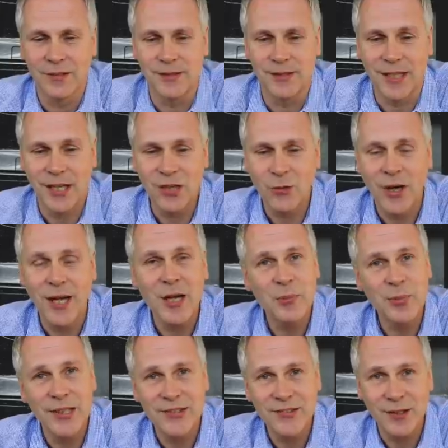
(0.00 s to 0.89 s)
Jaguar
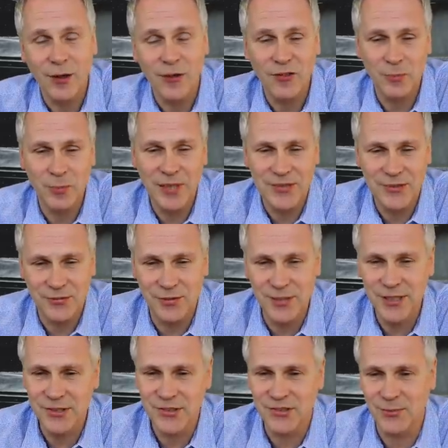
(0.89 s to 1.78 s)
I-Pace auf Platz
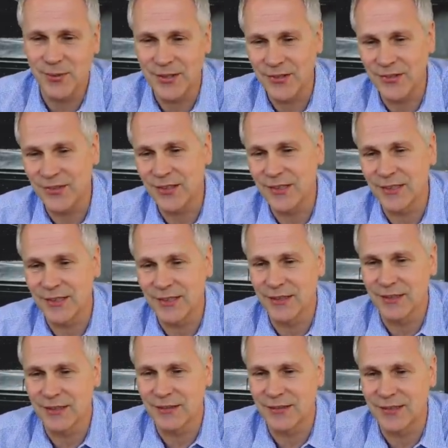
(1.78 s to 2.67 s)

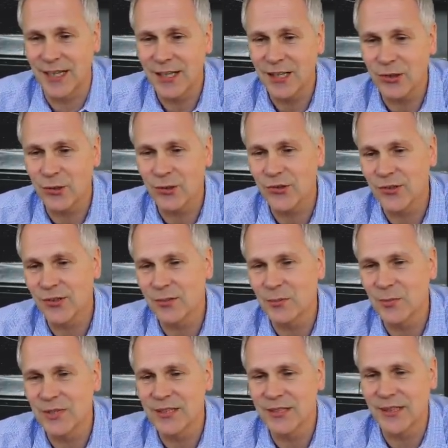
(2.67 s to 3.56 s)
24. Da
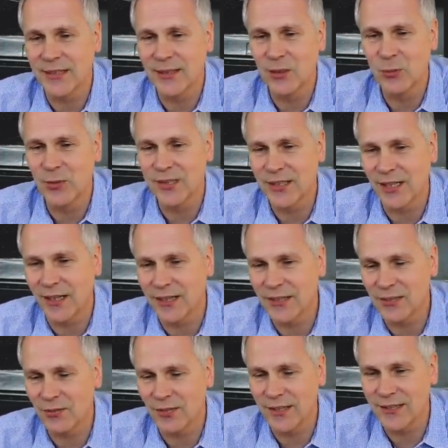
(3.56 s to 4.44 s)
kostet mich der
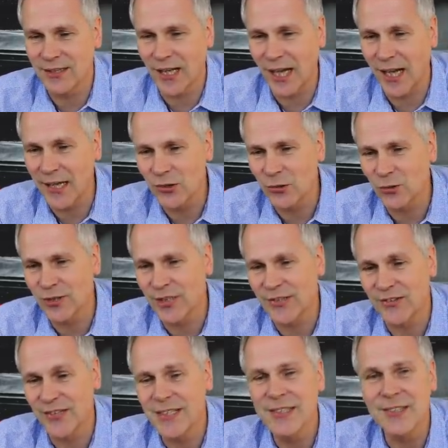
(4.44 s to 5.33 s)
Kilometerreichweite
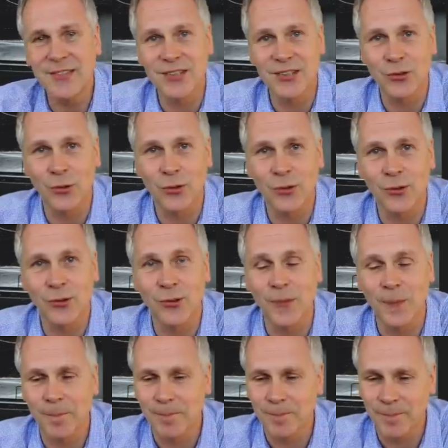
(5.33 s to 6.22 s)
160
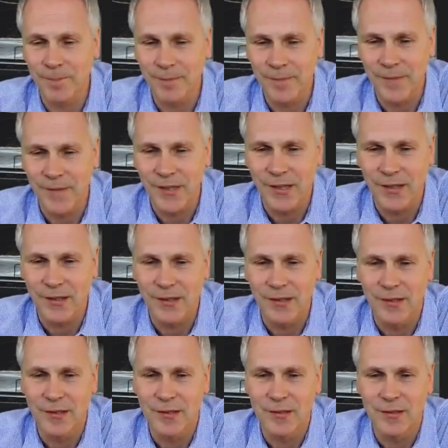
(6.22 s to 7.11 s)
Euro.
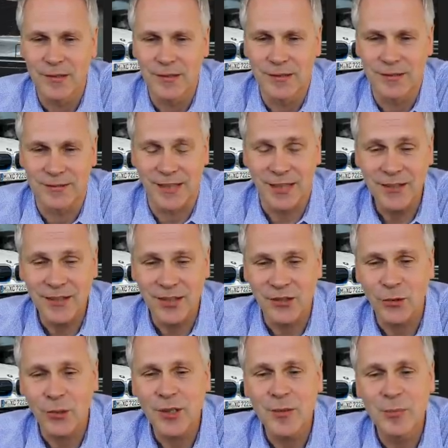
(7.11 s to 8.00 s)
Dann
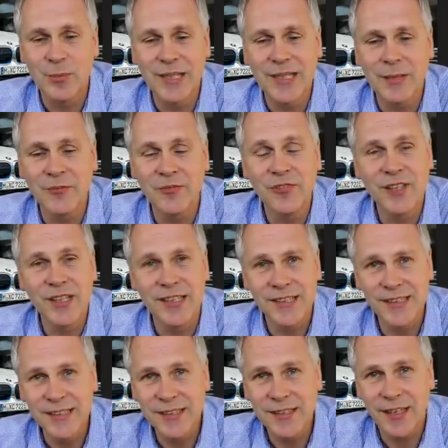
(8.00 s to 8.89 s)
der neue BMW
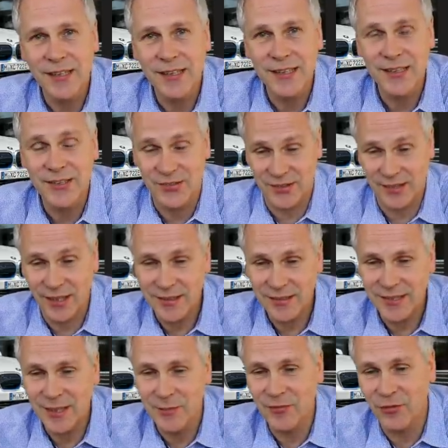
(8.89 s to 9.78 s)
i3X,
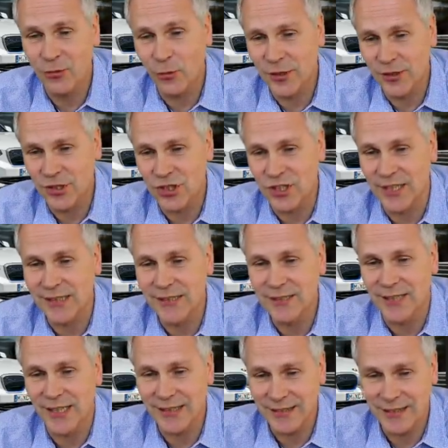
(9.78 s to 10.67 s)
gerade eben
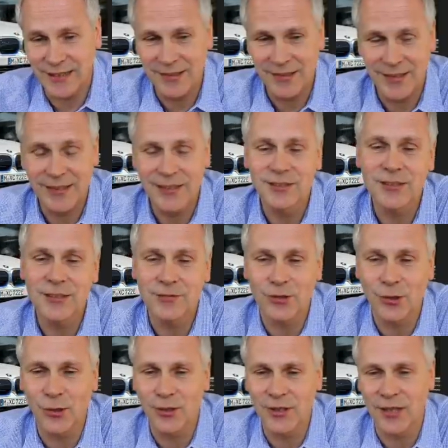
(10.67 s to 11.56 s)
vorgestellt, hat einen relativ
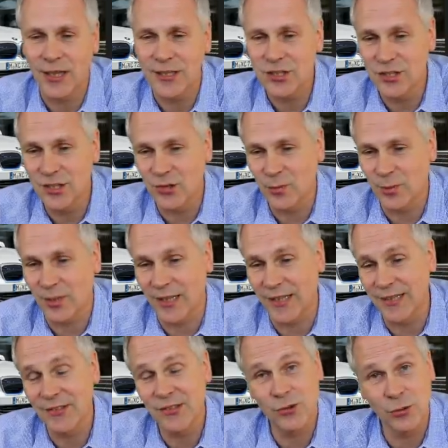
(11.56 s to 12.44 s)
teuren
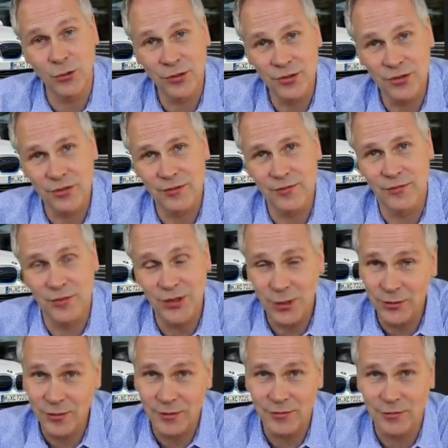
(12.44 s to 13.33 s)
Einstiegspreis und
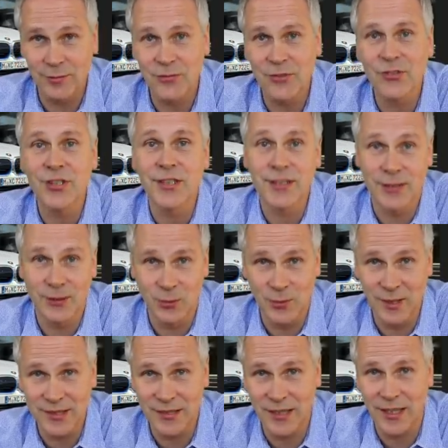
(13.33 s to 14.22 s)
450
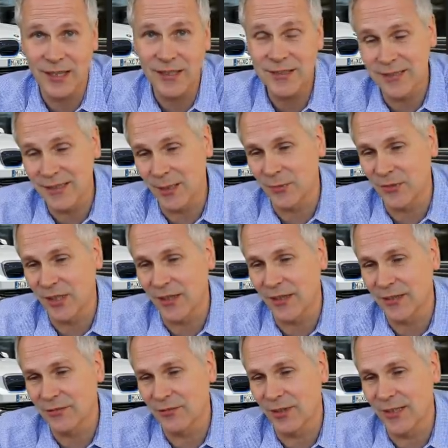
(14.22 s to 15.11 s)
Kilometer angegebene
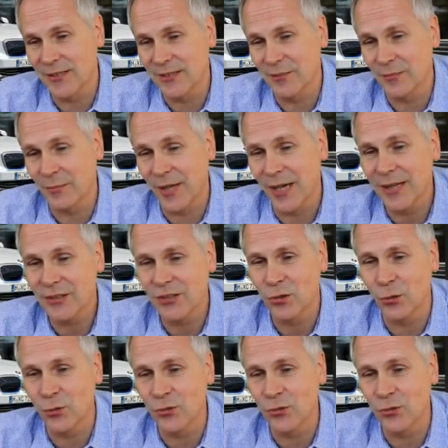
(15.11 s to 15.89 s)
Reichweite macht